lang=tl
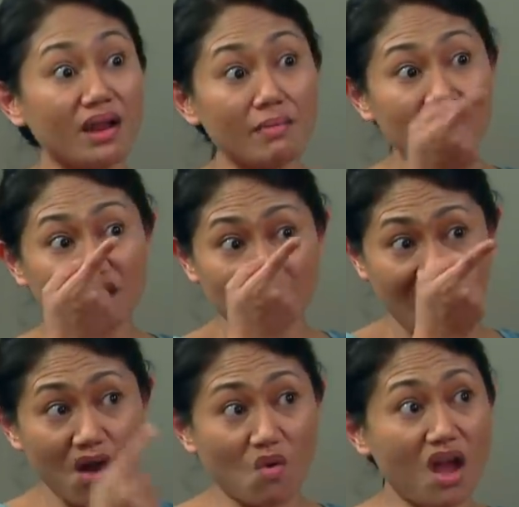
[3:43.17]
malamang
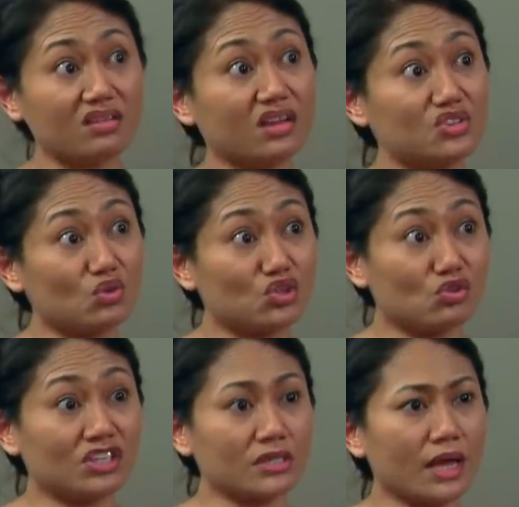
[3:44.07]
ikaw ang
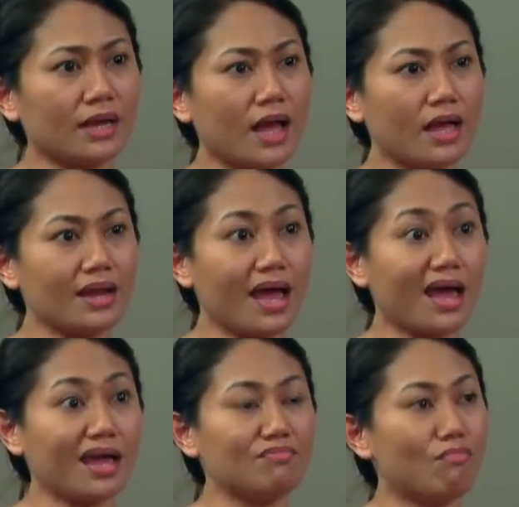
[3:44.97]
nagsulsul sa
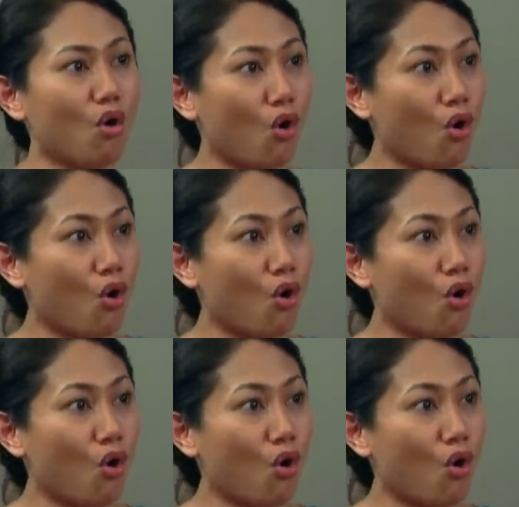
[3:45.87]
anak-anakan mo